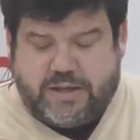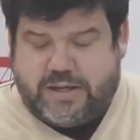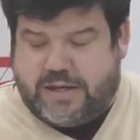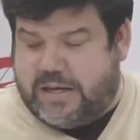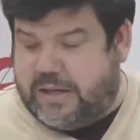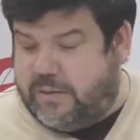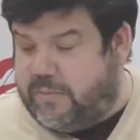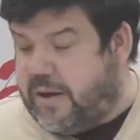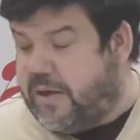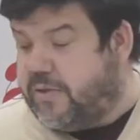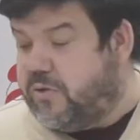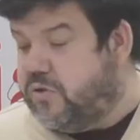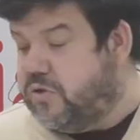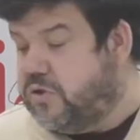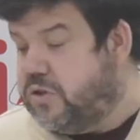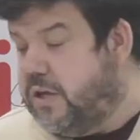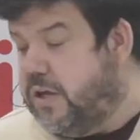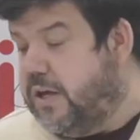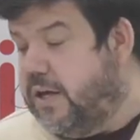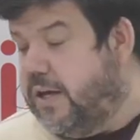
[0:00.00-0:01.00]

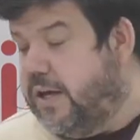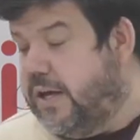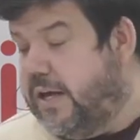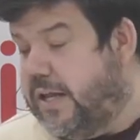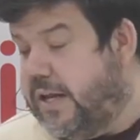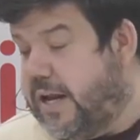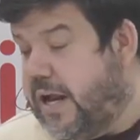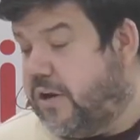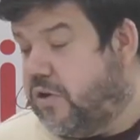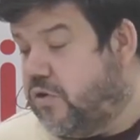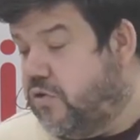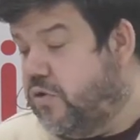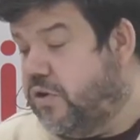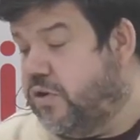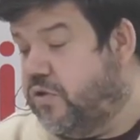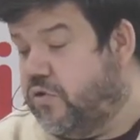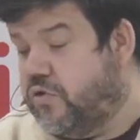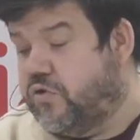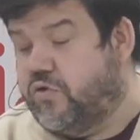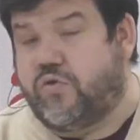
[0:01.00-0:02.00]
cribados en Arcos
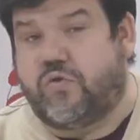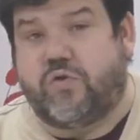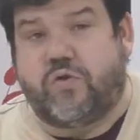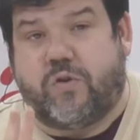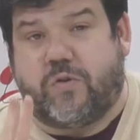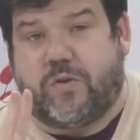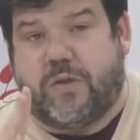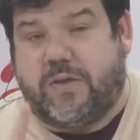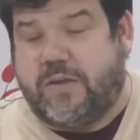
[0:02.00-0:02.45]
en dos turnos